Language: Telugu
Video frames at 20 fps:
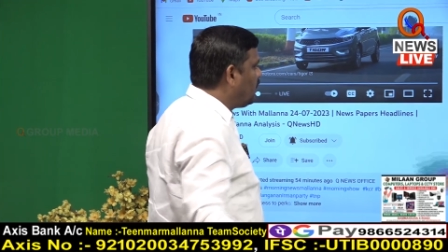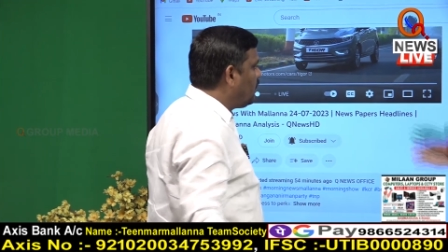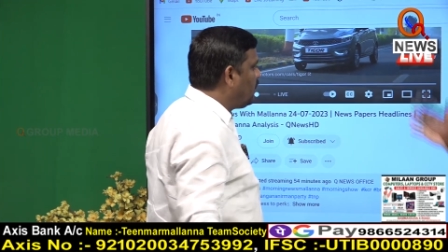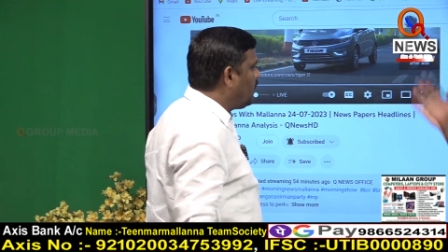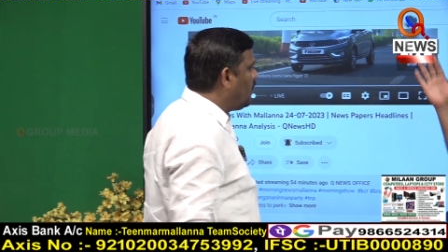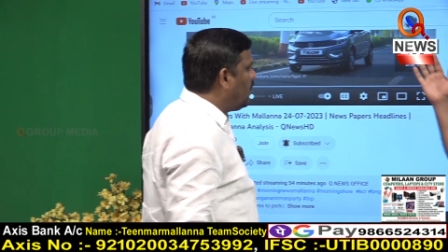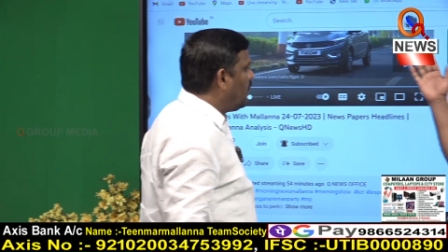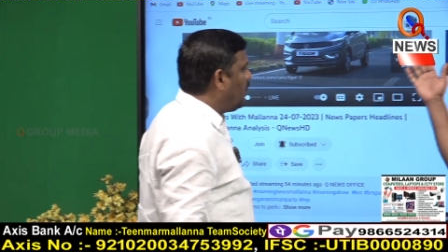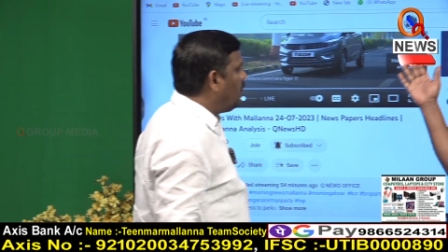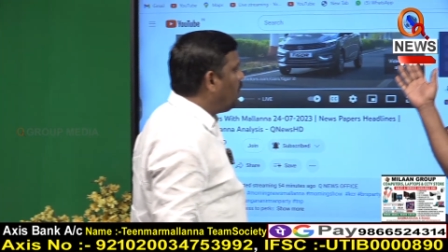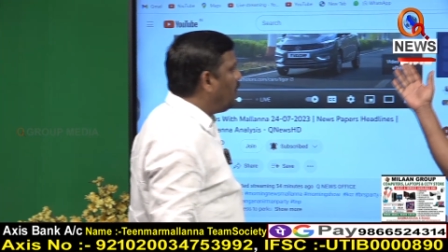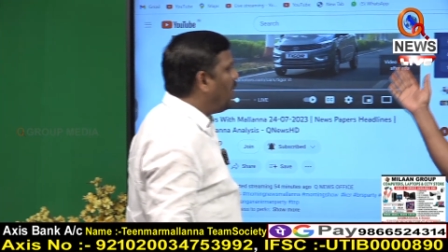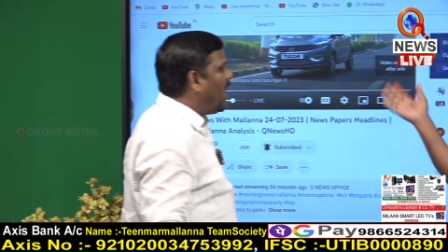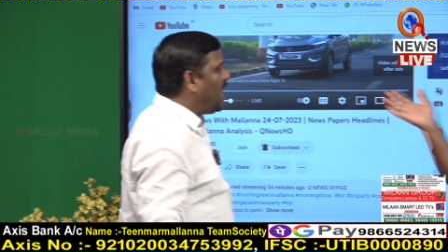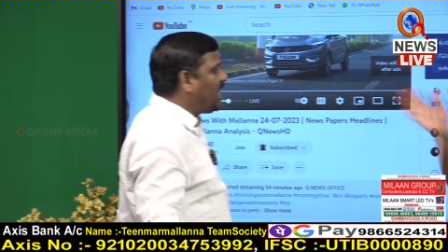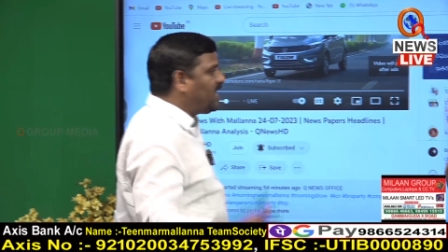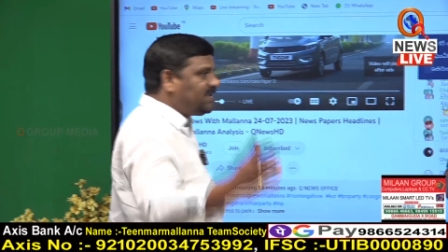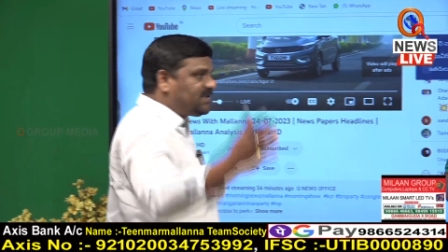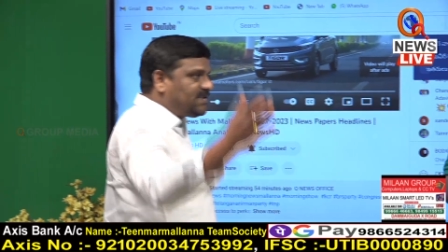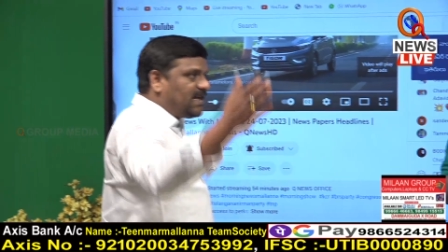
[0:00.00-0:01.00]
పాకిస్తాన్
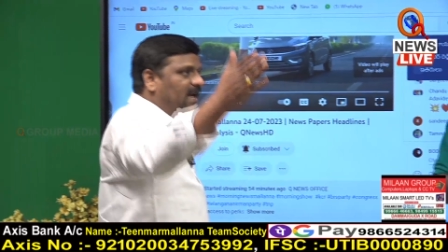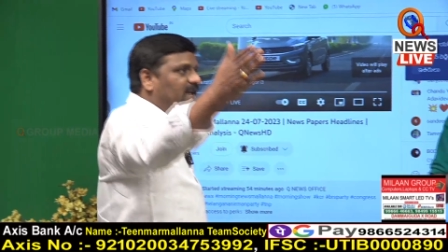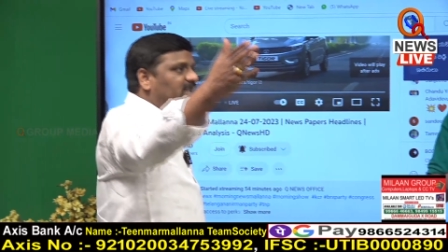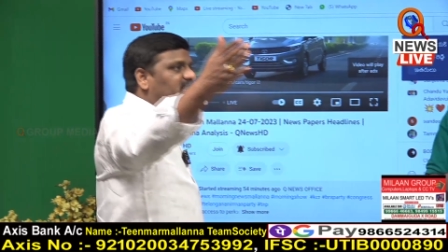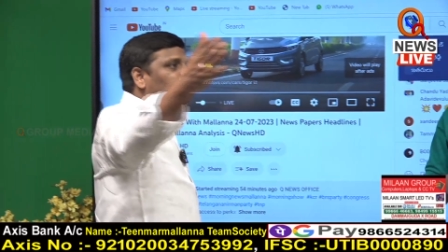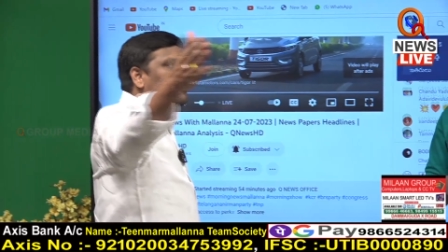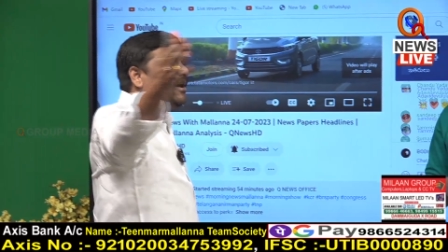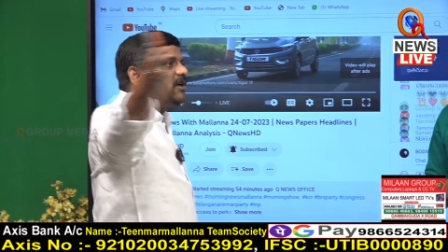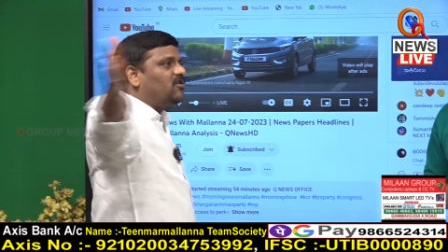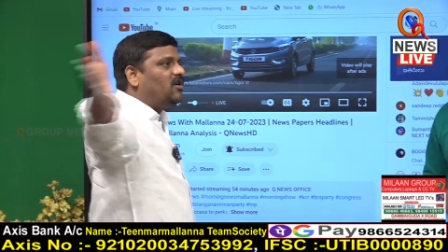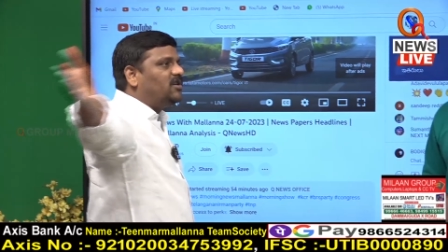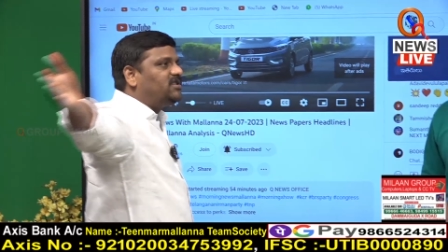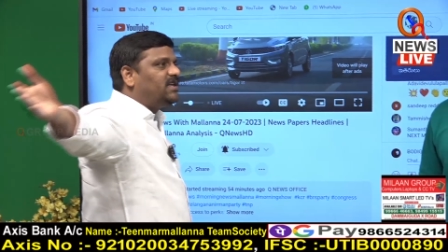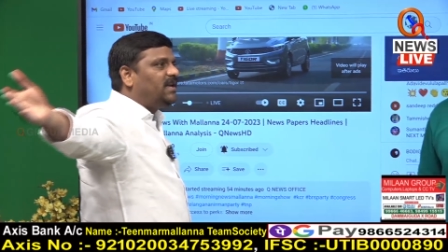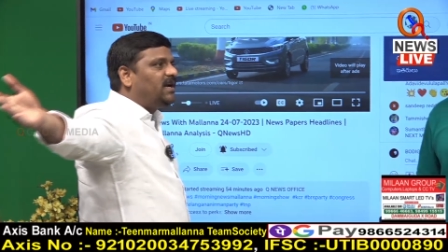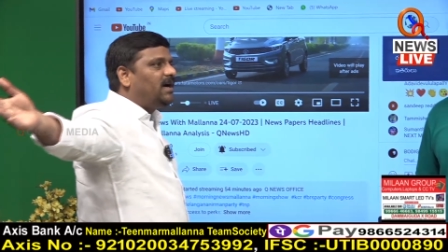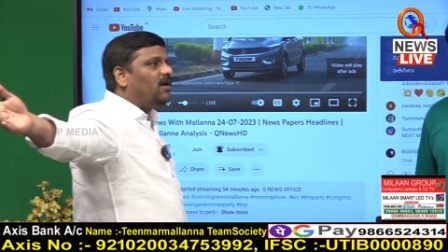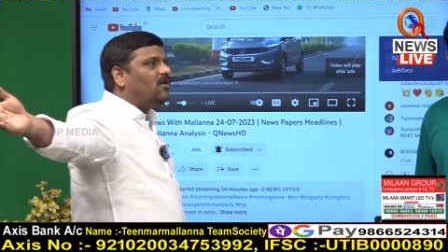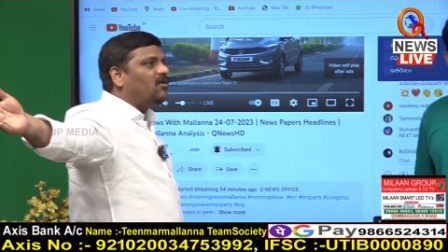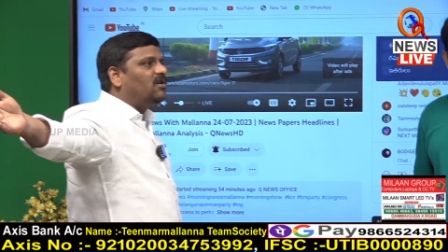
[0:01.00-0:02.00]
పాకిస్తాన్ నుంచి
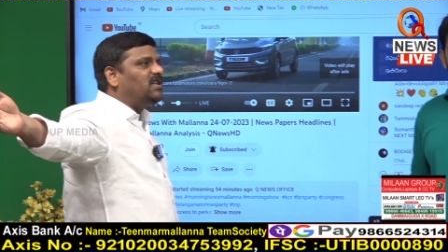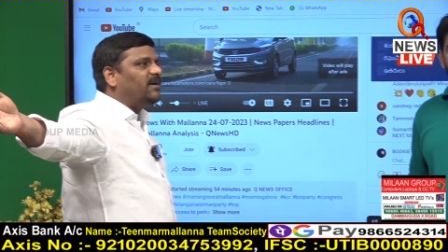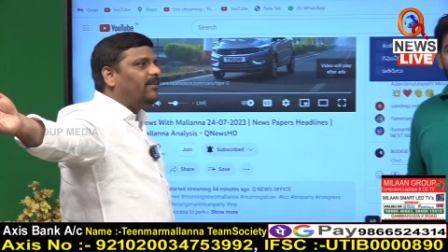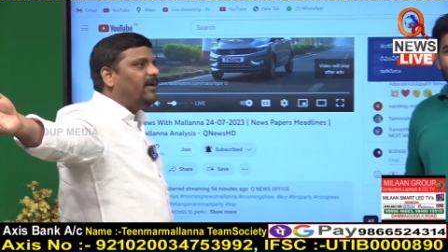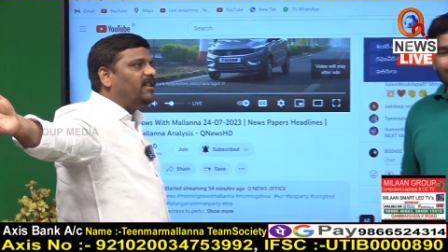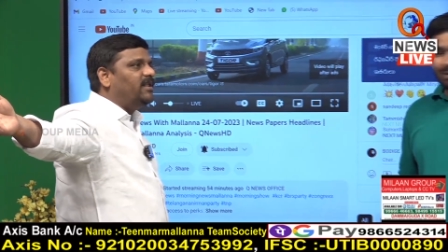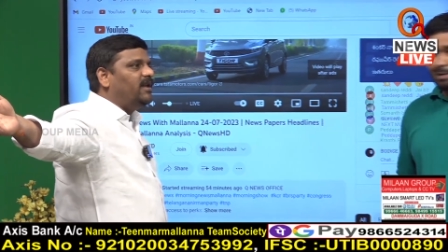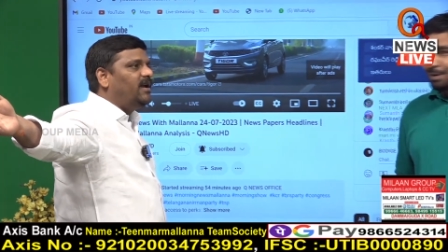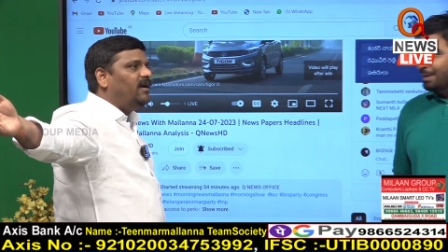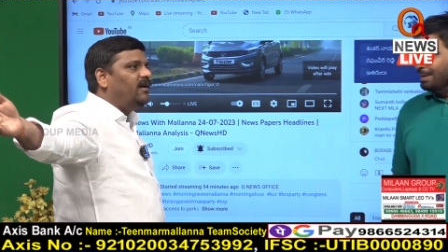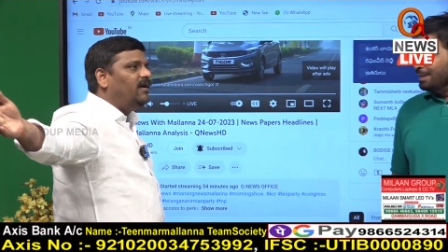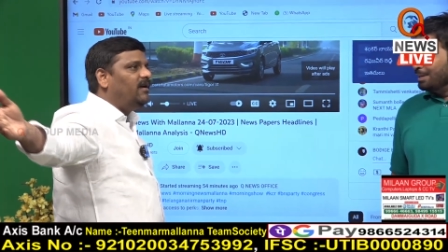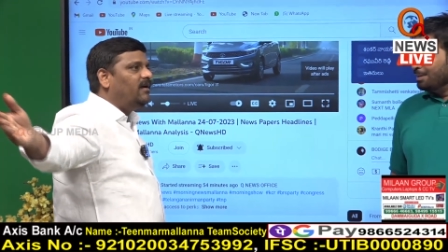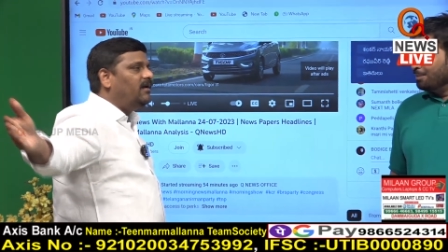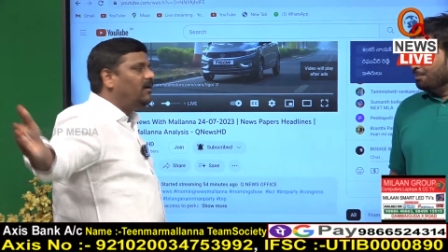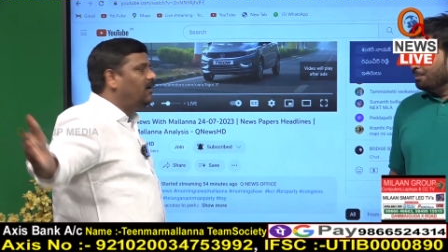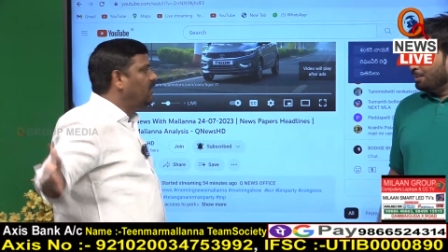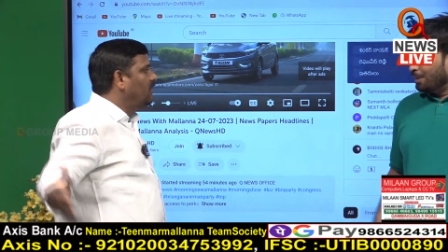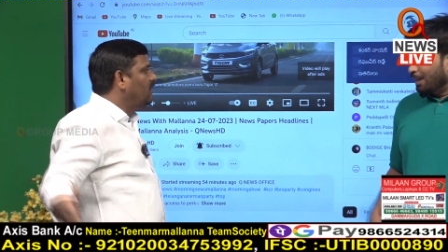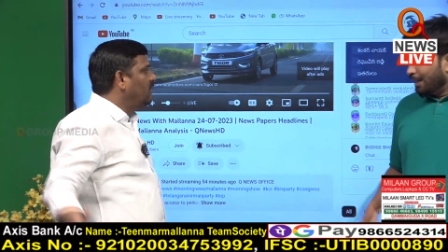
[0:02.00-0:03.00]
పట్టుకొచ్చారు ఇంకా కొంతమందిని
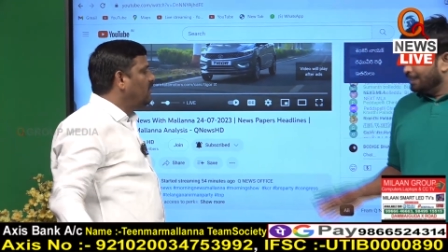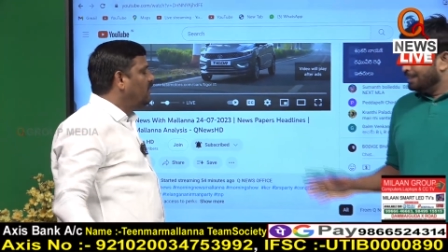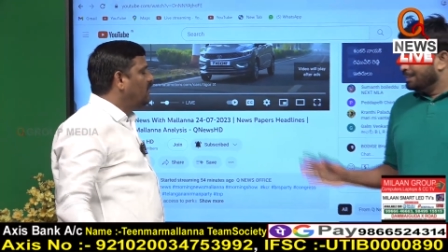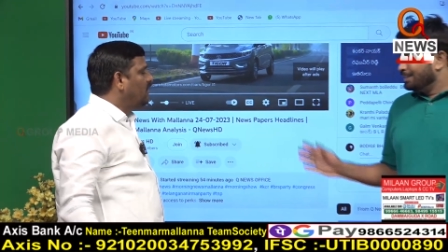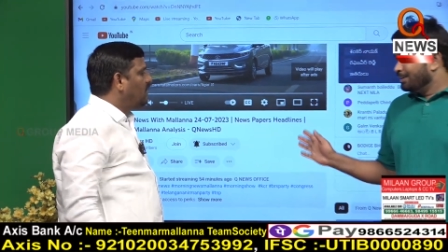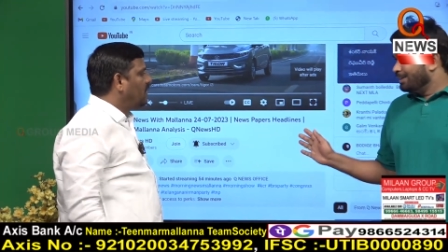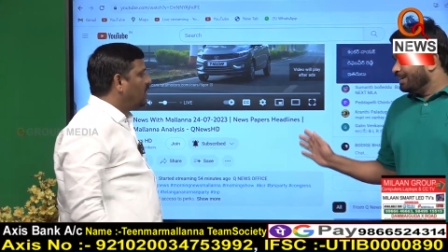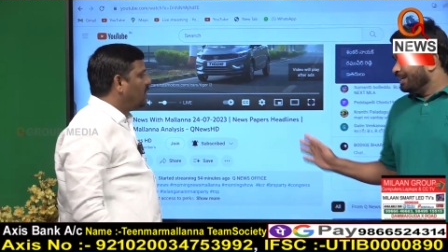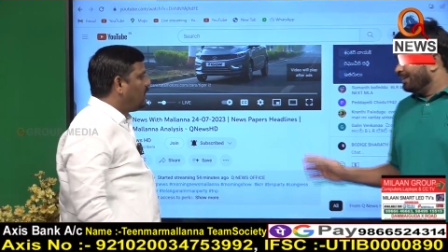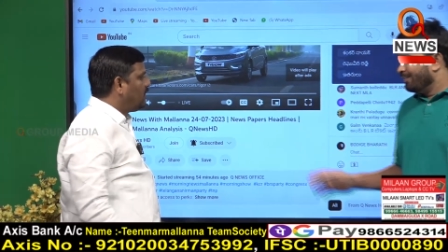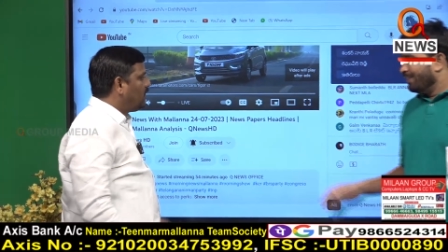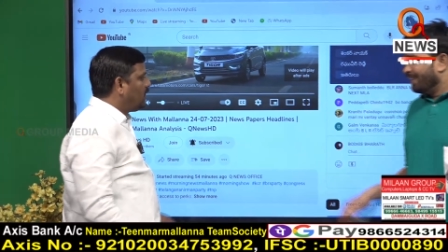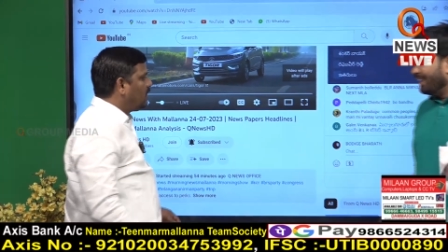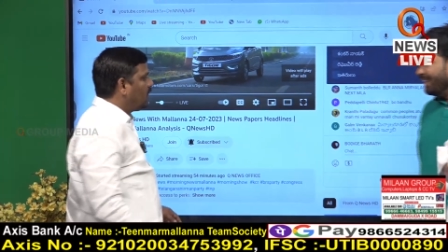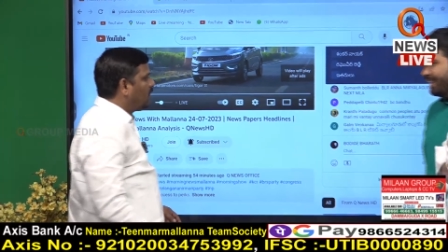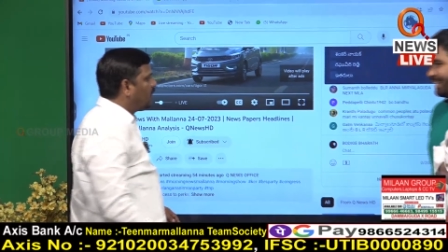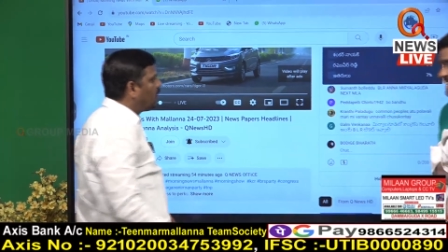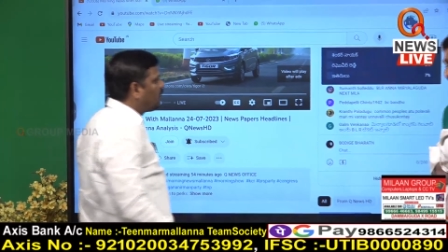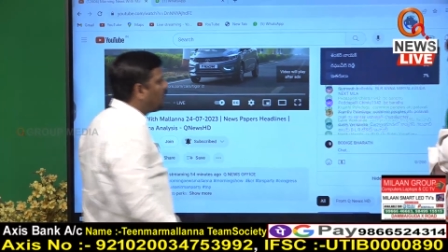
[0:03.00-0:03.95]
వాళ్ళే